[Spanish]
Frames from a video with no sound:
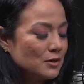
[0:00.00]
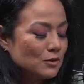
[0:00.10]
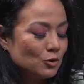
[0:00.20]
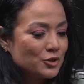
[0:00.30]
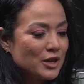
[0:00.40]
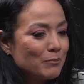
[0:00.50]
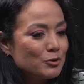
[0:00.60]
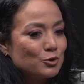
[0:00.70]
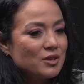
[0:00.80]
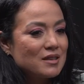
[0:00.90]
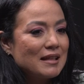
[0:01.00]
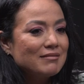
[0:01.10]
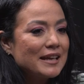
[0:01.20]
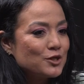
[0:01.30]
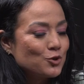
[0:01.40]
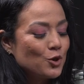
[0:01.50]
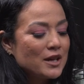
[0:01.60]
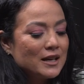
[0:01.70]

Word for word: con los ejemplos que ustedes dan de eso,